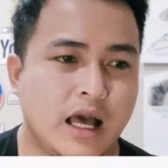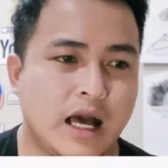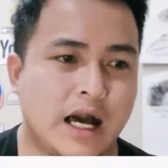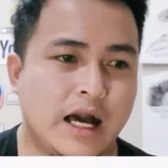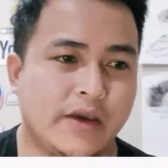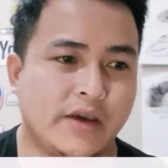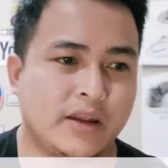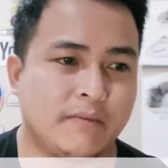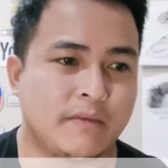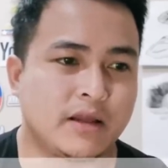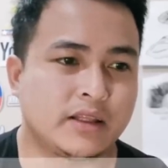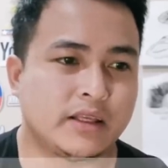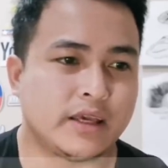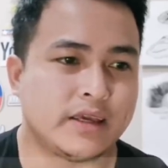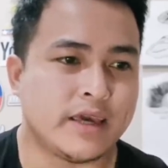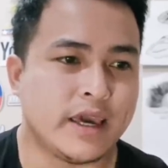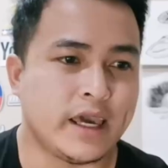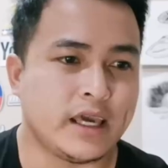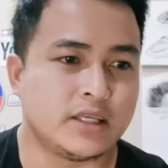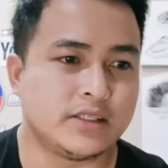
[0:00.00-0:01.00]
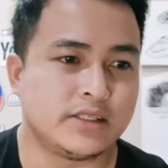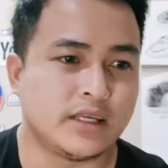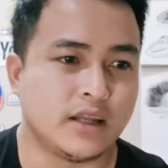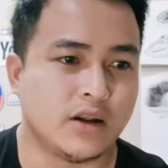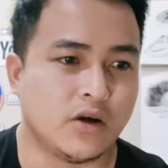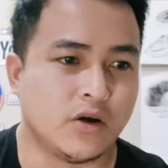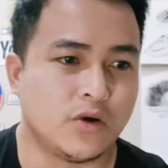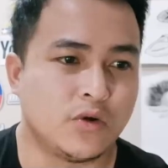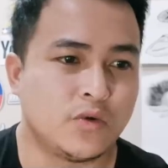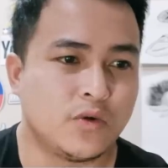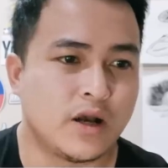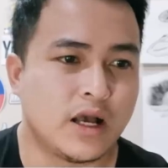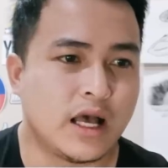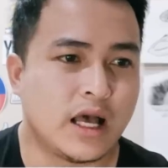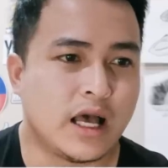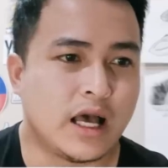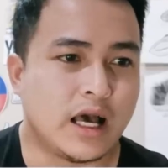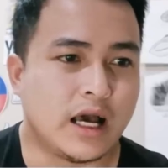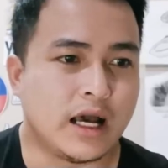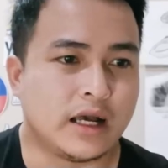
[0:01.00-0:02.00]
Ayon naman kay Hazel O,
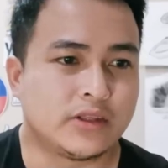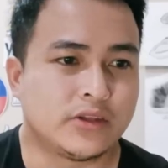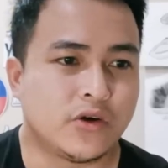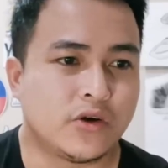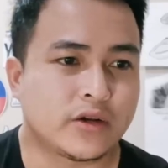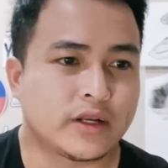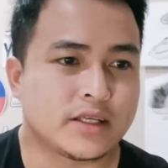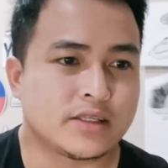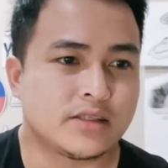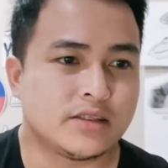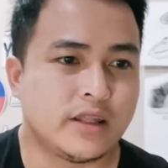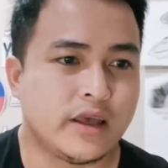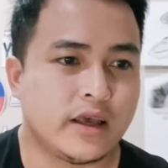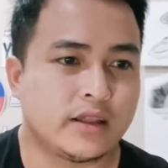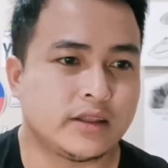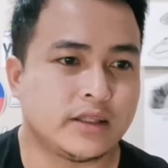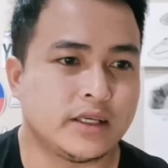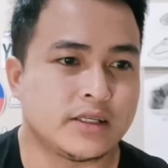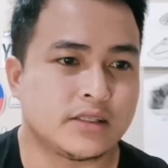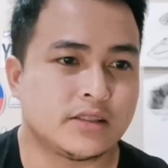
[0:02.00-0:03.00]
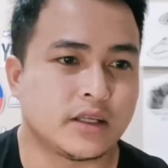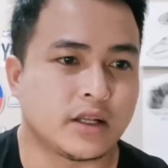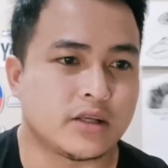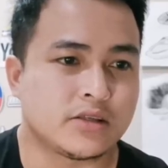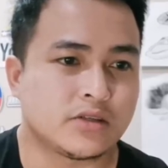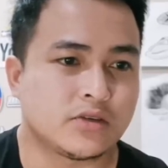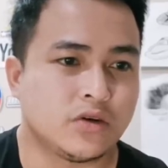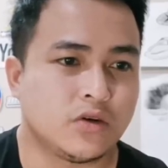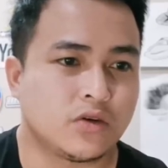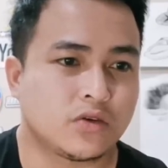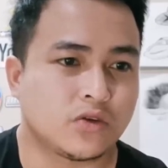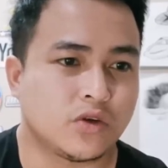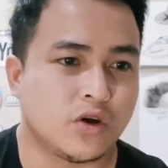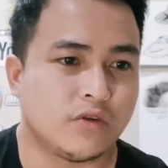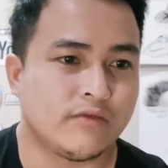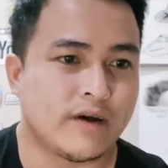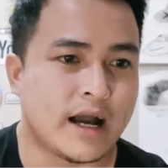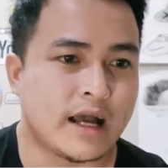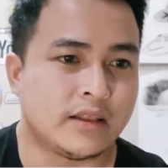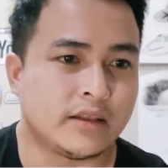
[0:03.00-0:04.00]
Adora's death is the result
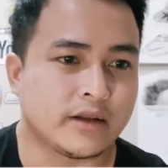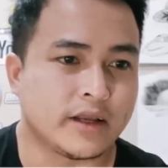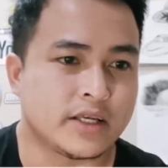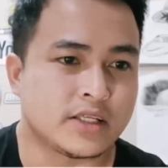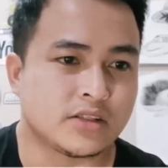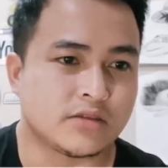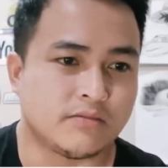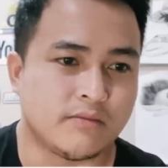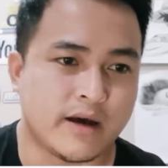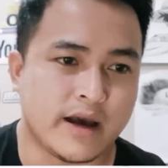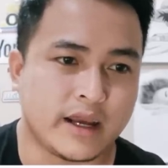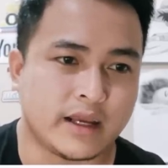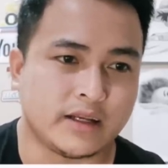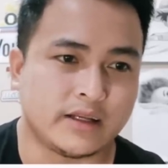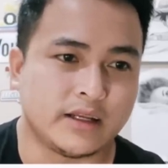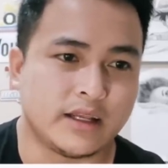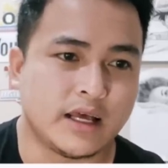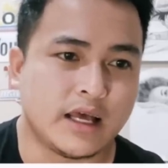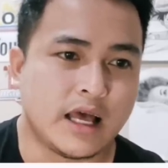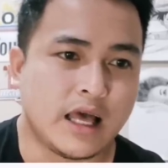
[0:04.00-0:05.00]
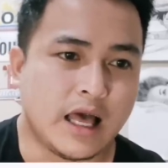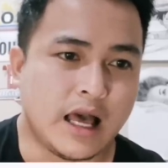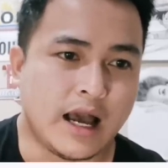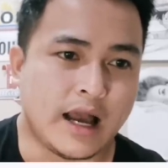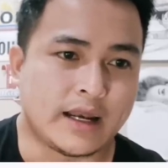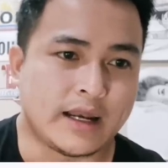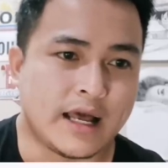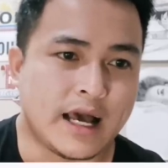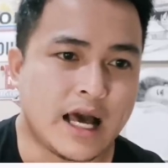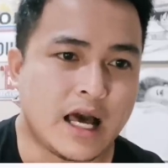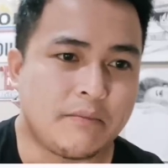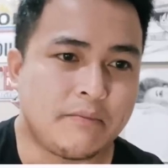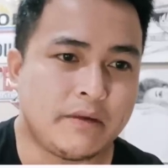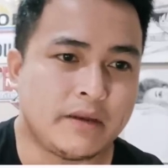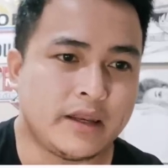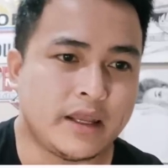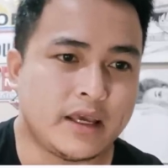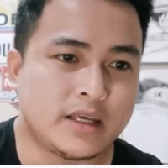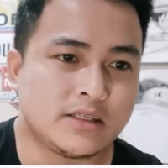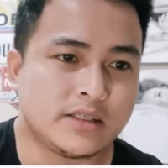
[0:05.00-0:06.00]
of unrest mind,
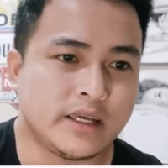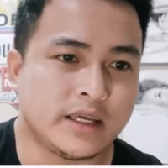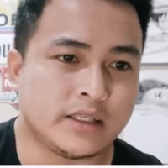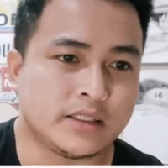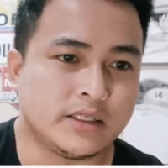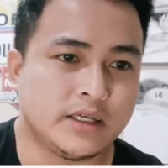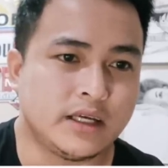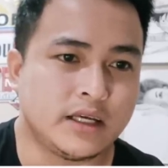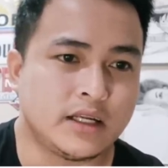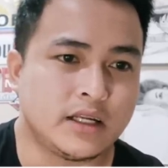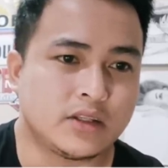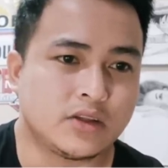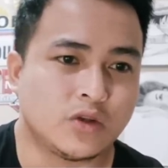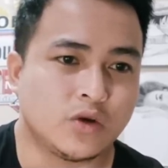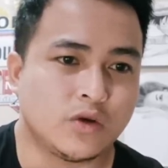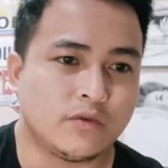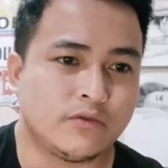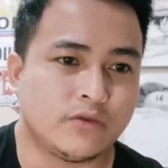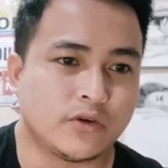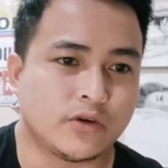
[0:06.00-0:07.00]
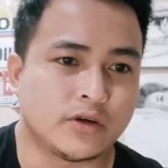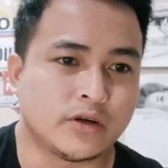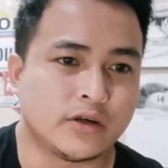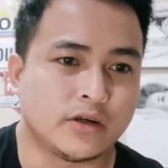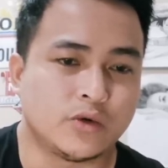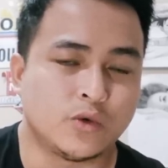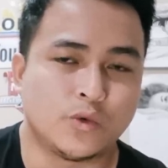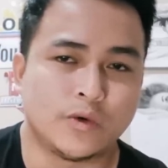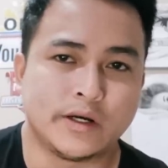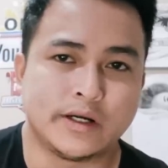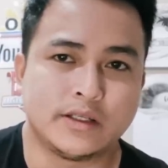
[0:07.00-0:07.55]
unhappiness, and guilt for her